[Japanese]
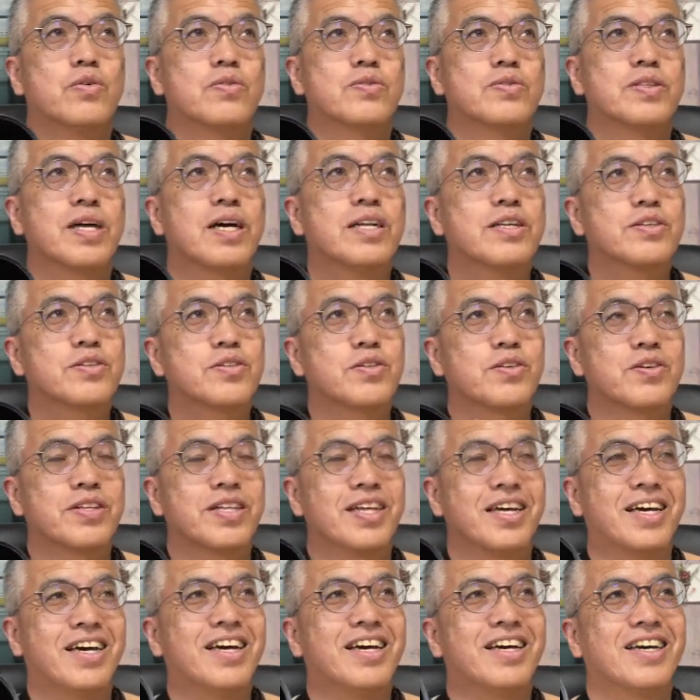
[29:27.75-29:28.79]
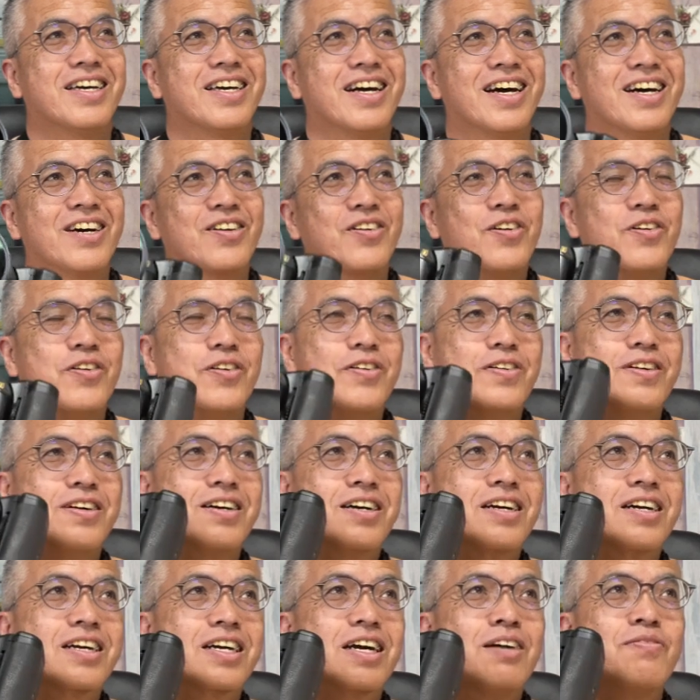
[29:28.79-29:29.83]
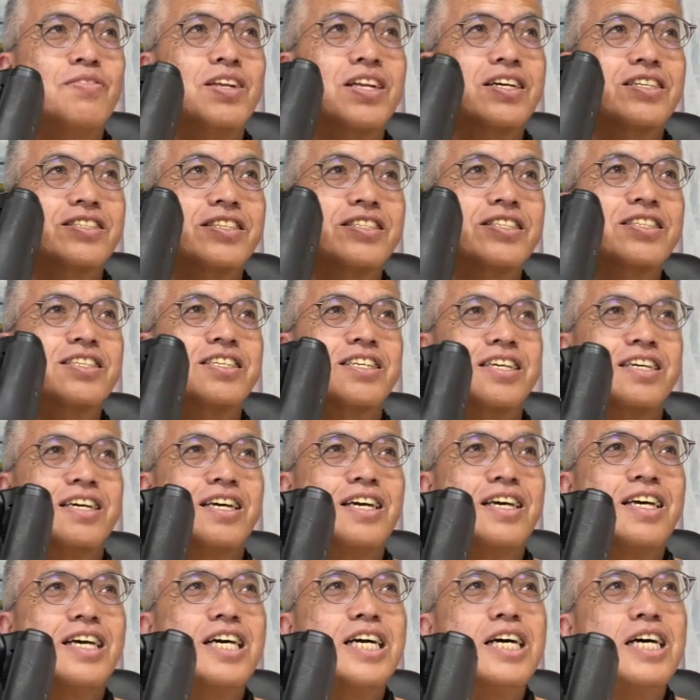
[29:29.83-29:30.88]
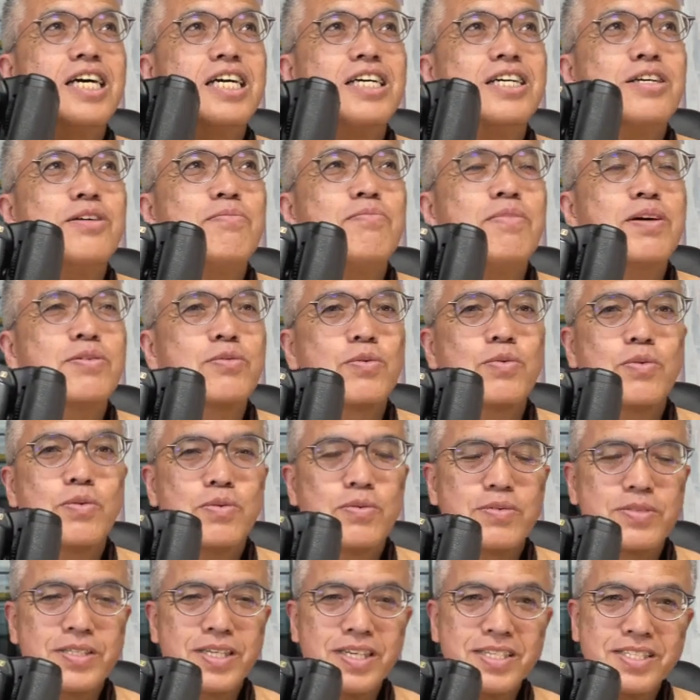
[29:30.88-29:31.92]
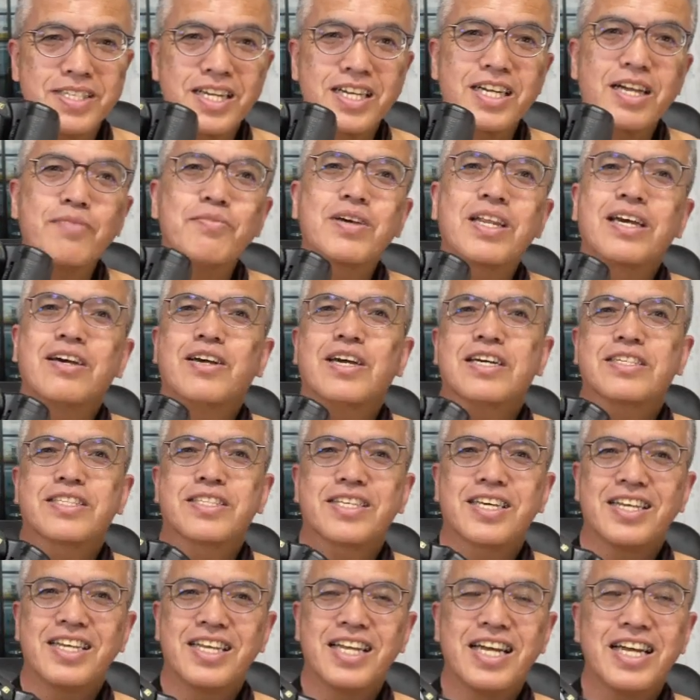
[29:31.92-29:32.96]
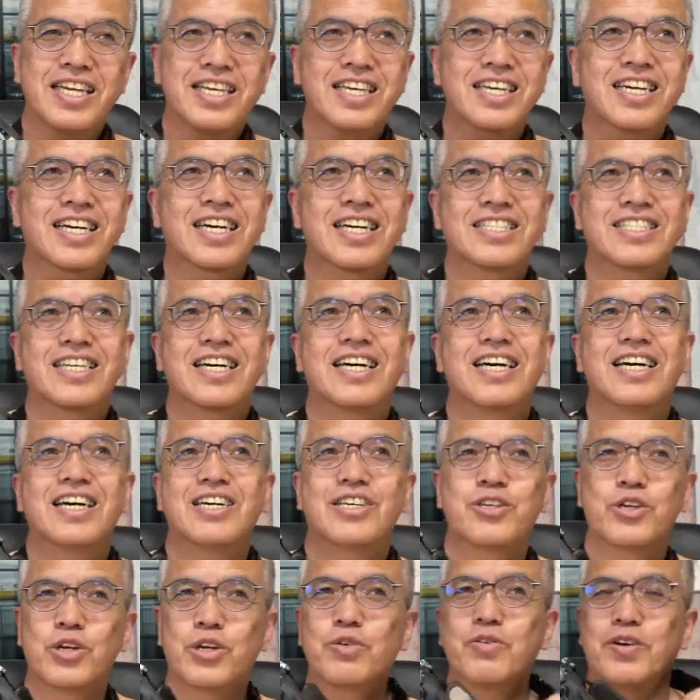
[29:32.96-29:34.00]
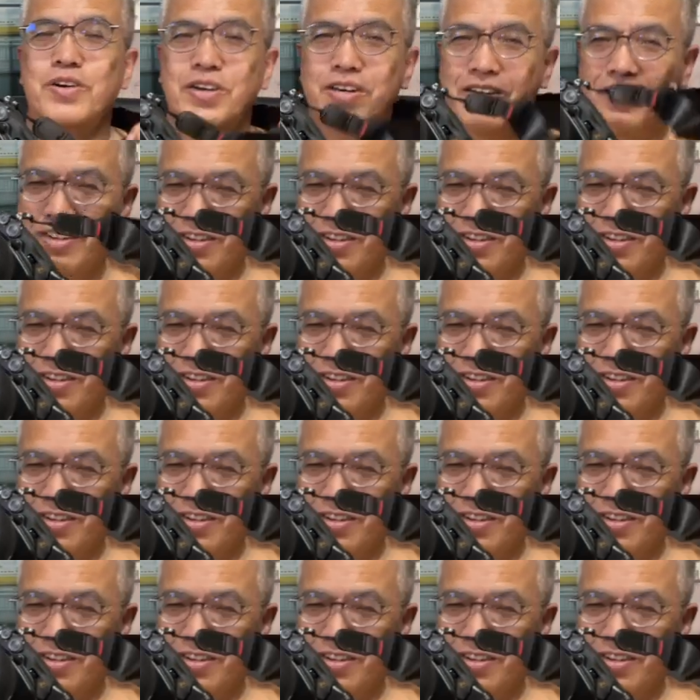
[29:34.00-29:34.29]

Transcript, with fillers: 何しろねカメラ知識、まあ、全然カメラやってない方よりは